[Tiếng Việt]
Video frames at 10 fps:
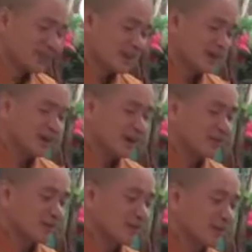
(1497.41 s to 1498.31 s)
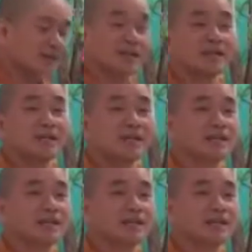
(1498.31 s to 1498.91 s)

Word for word: vị hiểu cần phải biết vậy.